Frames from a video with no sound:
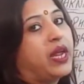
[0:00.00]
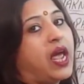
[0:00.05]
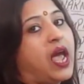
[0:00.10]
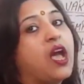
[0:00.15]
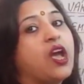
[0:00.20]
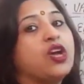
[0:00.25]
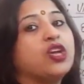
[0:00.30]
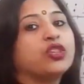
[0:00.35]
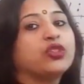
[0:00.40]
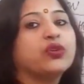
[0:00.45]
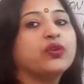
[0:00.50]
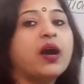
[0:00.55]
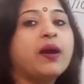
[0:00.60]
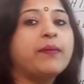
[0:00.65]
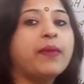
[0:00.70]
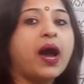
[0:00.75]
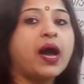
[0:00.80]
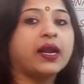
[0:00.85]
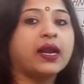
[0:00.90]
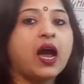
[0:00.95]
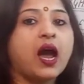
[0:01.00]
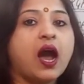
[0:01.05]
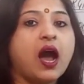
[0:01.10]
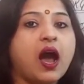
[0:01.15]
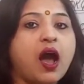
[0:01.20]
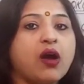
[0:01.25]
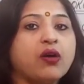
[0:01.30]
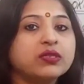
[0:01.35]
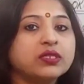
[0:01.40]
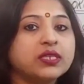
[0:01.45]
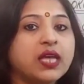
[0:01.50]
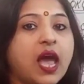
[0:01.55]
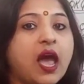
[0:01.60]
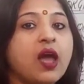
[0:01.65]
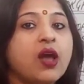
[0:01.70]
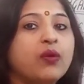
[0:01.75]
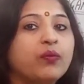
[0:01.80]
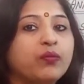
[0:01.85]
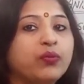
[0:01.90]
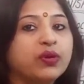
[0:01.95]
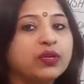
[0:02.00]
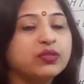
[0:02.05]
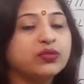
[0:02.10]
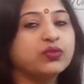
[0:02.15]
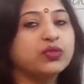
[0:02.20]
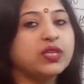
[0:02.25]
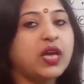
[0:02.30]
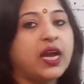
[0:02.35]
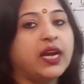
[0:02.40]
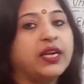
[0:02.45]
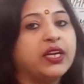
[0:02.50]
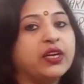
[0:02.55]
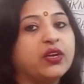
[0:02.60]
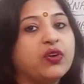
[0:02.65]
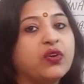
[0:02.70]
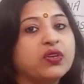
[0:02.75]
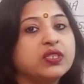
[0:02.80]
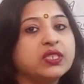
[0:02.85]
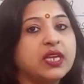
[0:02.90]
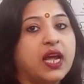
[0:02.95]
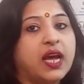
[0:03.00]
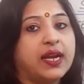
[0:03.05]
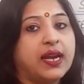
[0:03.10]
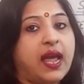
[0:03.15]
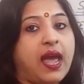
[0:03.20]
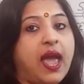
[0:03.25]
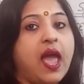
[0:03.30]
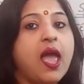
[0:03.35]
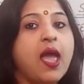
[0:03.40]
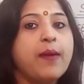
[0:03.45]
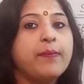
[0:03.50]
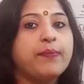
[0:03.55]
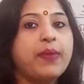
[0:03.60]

में हैं तो हमारा हाउस है पूरी सोसाइटी को चलाना है